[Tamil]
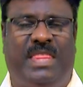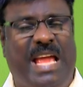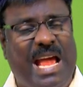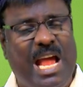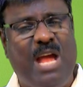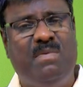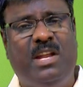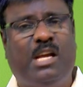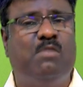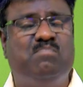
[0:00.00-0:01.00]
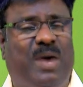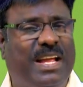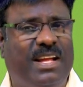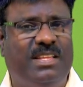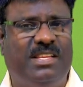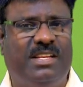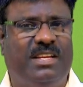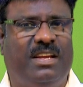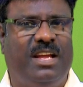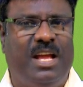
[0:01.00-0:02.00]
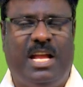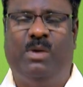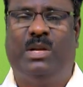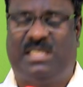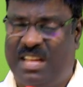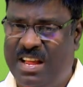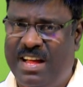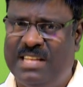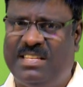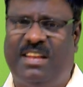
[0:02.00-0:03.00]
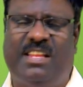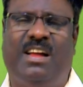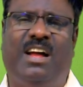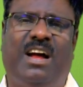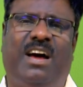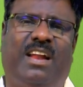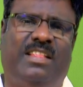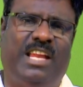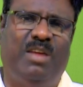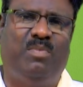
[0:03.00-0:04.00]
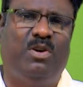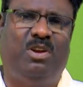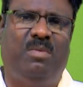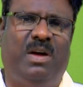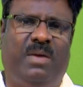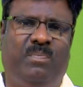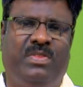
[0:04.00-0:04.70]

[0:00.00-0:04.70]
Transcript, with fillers: தேவனுக்கு பயந்து இன்னைக்கு ஒரு சடங்காச்சாரத்துக்காக ஆராதனைக்கு போகிறோமா